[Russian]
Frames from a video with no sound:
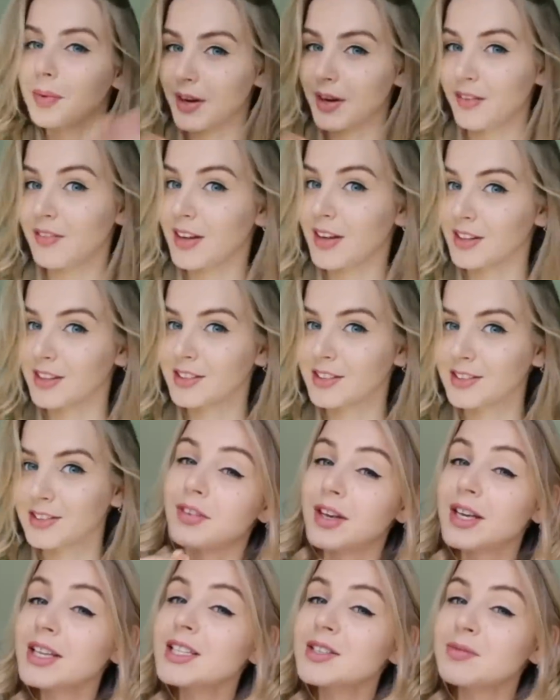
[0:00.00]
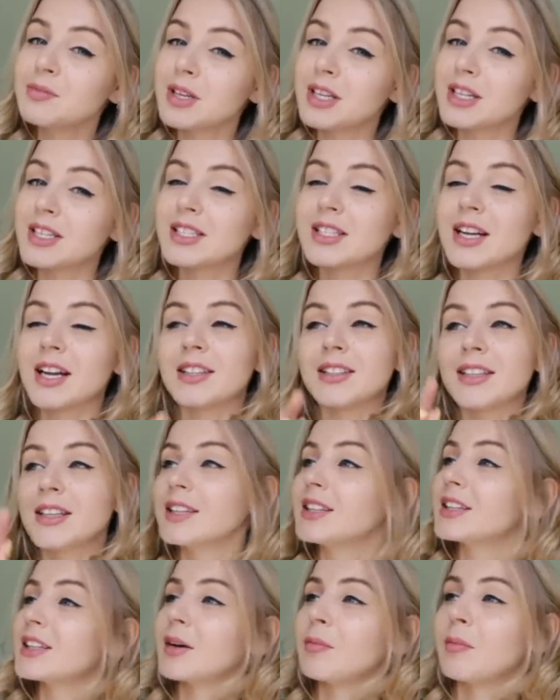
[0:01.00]
Привет! Весь мир знает
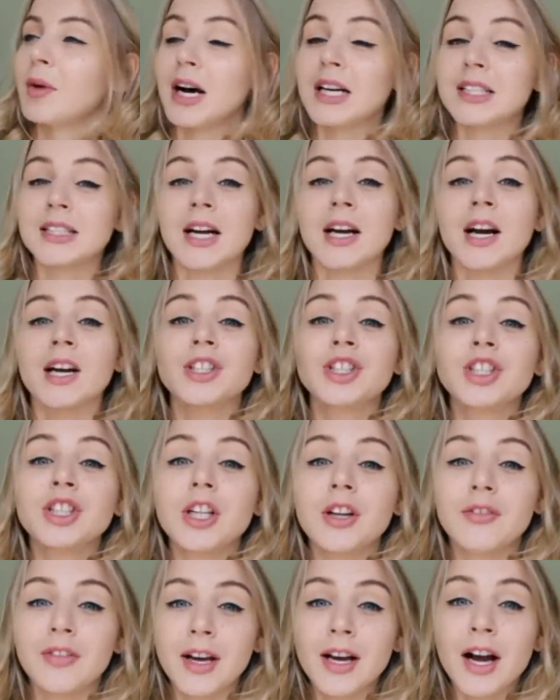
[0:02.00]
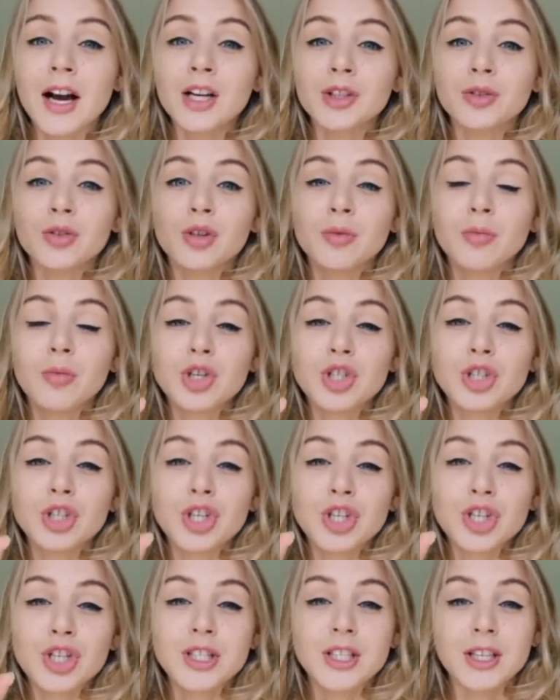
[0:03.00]
Илона Маска как человека, который
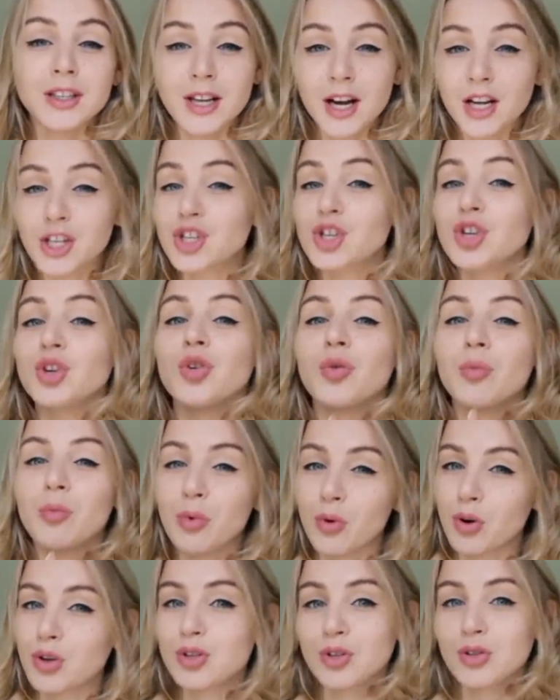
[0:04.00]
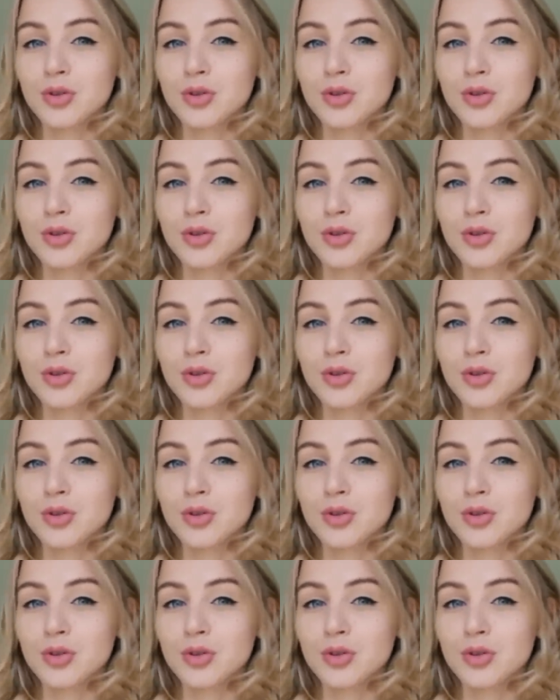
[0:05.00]
может решить задачи любой